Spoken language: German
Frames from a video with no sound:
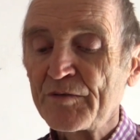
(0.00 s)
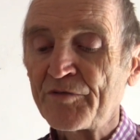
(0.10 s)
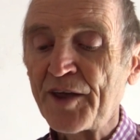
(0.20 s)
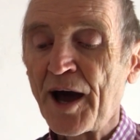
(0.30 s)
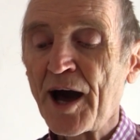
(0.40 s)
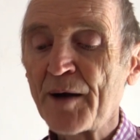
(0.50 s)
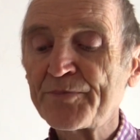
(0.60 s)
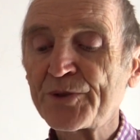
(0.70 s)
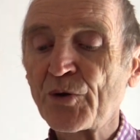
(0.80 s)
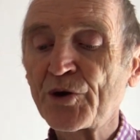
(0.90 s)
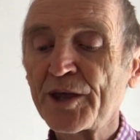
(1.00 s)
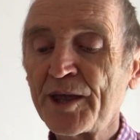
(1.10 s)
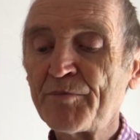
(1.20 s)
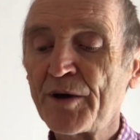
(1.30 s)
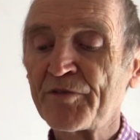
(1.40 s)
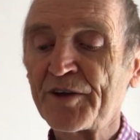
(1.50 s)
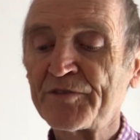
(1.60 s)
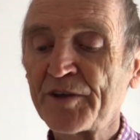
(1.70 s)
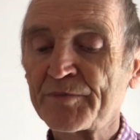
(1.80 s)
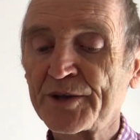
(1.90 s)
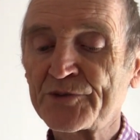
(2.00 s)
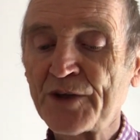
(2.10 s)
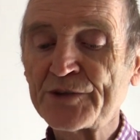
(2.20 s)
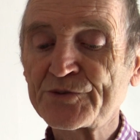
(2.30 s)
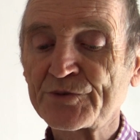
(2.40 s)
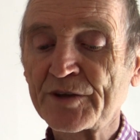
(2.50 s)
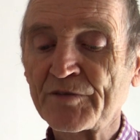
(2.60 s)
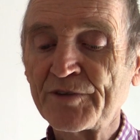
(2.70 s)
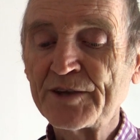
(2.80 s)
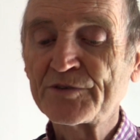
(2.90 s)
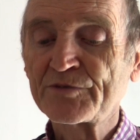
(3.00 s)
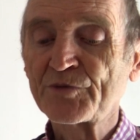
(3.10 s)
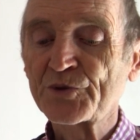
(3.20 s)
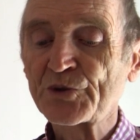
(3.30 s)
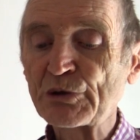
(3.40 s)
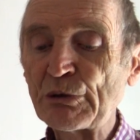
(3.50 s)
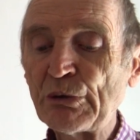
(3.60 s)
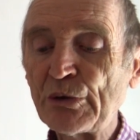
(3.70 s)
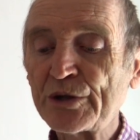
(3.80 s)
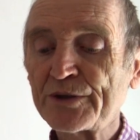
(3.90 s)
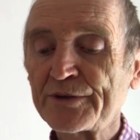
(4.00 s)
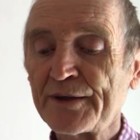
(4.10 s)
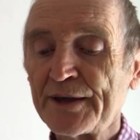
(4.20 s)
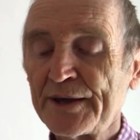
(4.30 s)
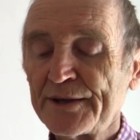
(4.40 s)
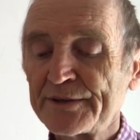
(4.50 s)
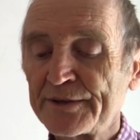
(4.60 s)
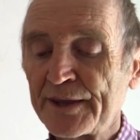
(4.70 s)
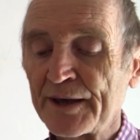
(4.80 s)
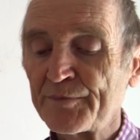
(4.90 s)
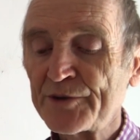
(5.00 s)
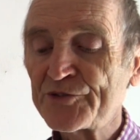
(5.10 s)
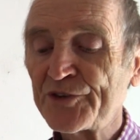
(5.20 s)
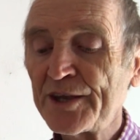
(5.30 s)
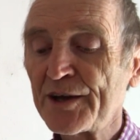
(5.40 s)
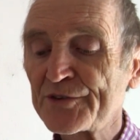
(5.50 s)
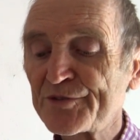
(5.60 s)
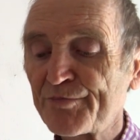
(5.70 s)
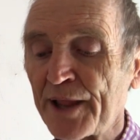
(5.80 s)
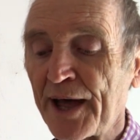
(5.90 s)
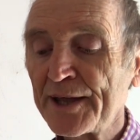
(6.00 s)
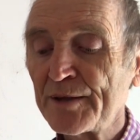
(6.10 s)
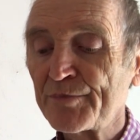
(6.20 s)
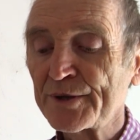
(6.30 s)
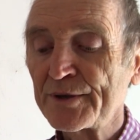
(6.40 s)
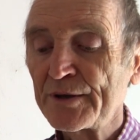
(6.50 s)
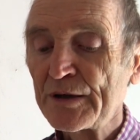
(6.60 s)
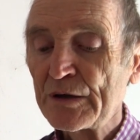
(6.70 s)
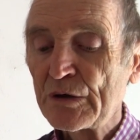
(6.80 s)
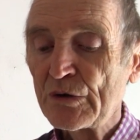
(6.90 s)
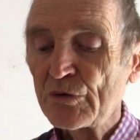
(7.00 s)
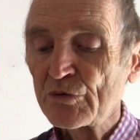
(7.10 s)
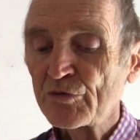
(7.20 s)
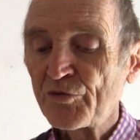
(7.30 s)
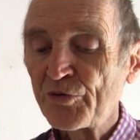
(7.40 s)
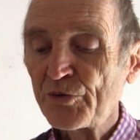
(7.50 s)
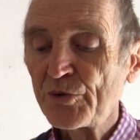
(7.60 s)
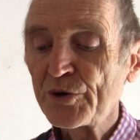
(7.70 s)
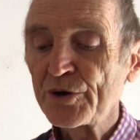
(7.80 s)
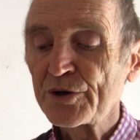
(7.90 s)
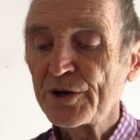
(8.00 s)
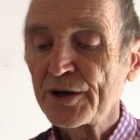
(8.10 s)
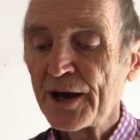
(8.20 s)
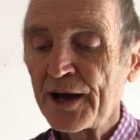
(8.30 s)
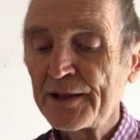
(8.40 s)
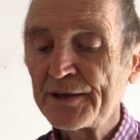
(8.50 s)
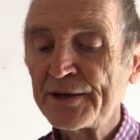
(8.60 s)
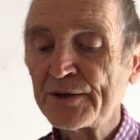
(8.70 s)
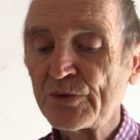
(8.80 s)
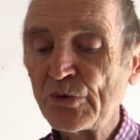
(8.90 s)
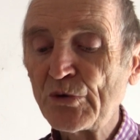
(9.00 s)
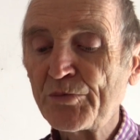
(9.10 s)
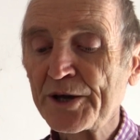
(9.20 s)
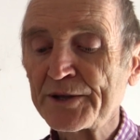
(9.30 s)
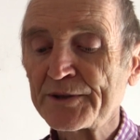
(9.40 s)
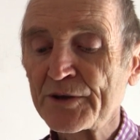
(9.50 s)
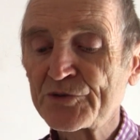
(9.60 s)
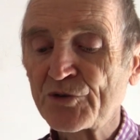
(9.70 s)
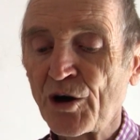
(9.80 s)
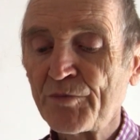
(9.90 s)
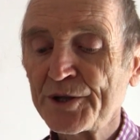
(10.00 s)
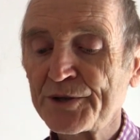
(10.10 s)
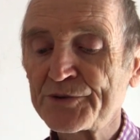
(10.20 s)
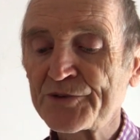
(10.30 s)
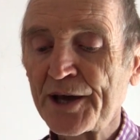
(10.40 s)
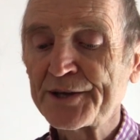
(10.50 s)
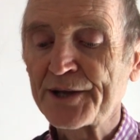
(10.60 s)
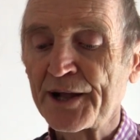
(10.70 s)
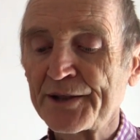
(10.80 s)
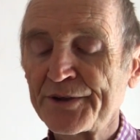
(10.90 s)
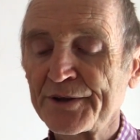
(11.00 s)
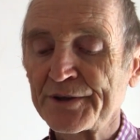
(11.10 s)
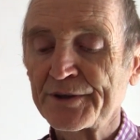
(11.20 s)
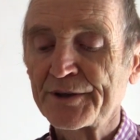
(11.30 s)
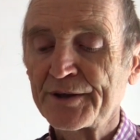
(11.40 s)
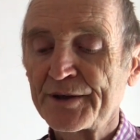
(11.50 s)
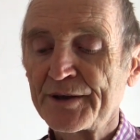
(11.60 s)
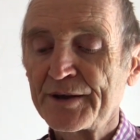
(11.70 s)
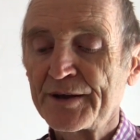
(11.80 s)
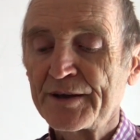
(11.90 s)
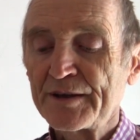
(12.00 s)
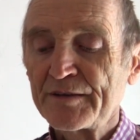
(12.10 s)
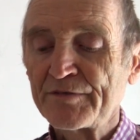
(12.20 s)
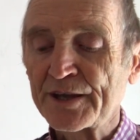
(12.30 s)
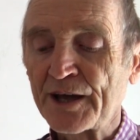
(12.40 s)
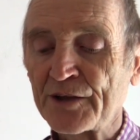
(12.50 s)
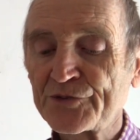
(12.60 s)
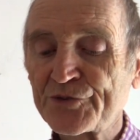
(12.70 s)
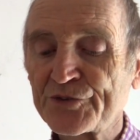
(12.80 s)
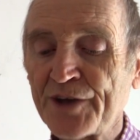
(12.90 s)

wir haben doch immer, wenn wir im Gesetz unterwiesen wurden, gehört, der Messias bleibe und führe alle hinüber in das kommende Zeitalter. Wie kannst du